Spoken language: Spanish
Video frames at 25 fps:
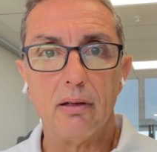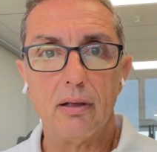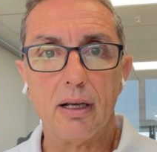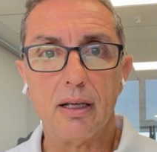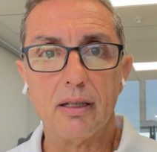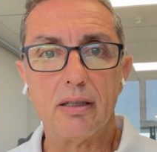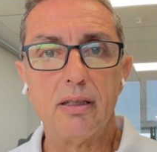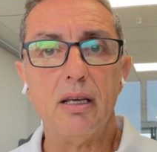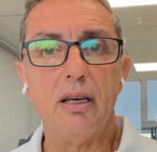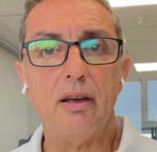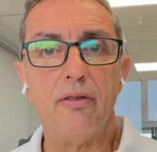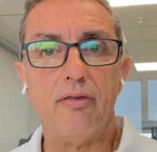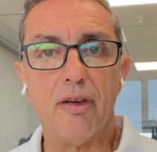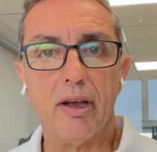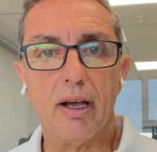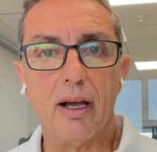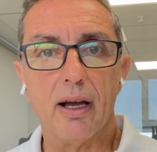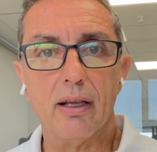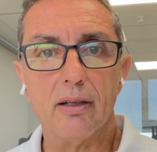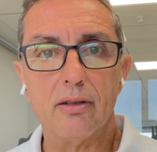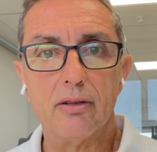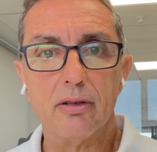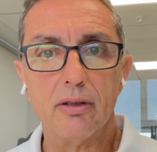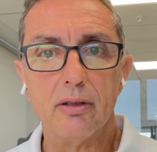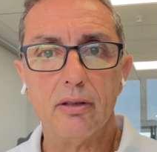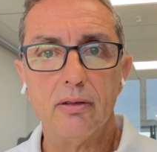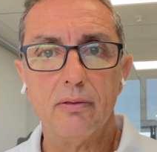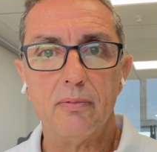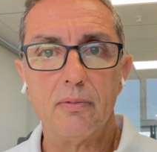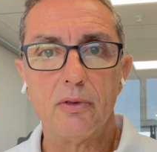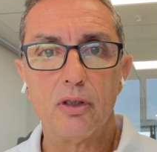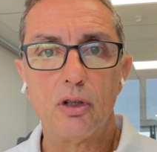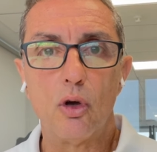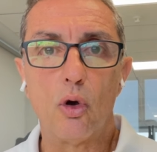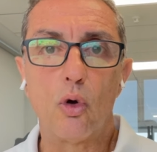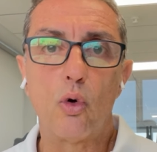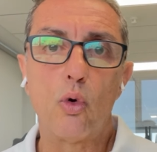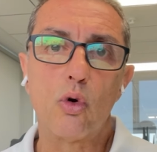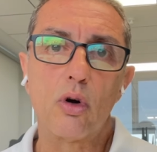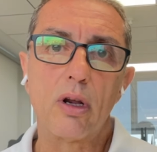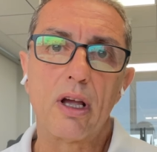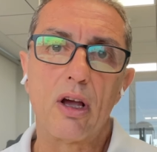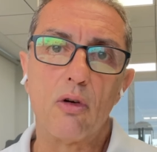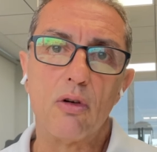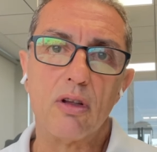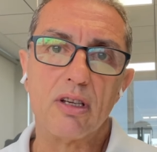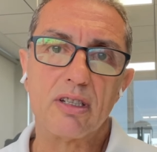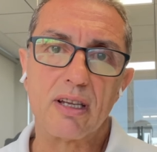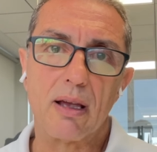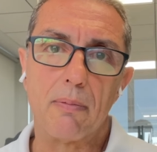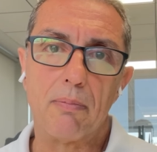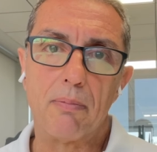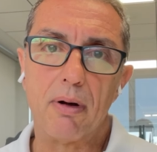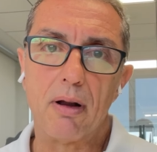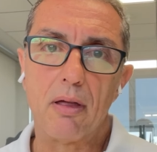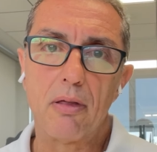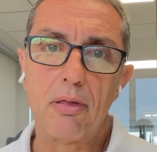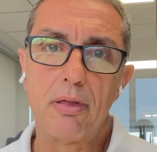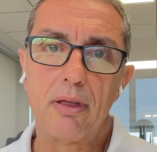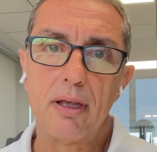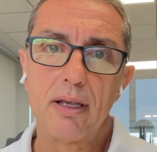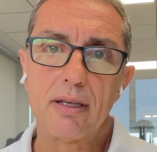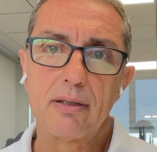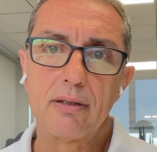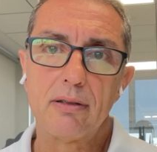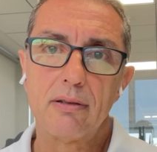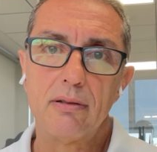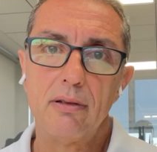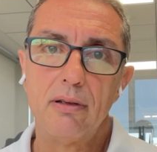¿Qué significa esto? ¿Qué ocurre con esas plazas?